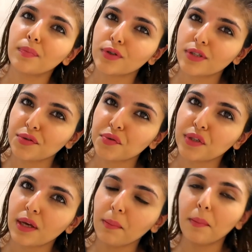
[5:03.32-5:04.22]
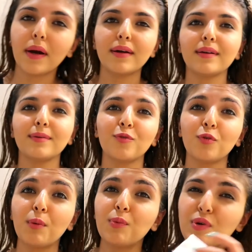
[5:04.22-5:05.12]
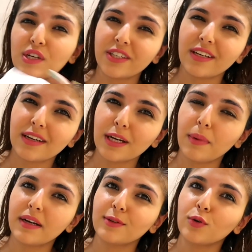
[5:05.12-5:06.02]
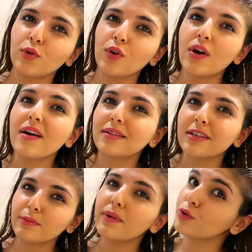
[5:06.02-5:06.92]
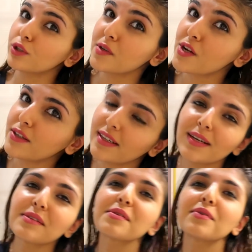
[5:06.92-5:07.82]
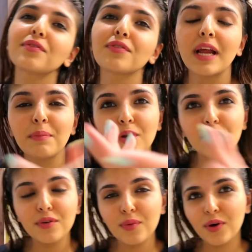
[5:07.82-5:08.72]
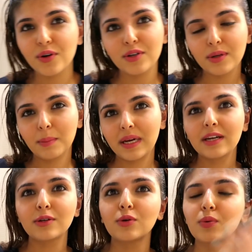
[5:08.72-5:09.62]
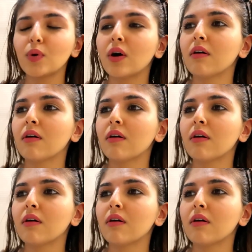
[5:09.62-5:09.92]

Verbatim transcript: uh, प्रोसेस होता है बट वो मैं पूरा शेयर करने बैठी तो दस मिनट उसी में चल जाएंगे सो इफ लेट मी नो यू वॉन्ट मे टू डू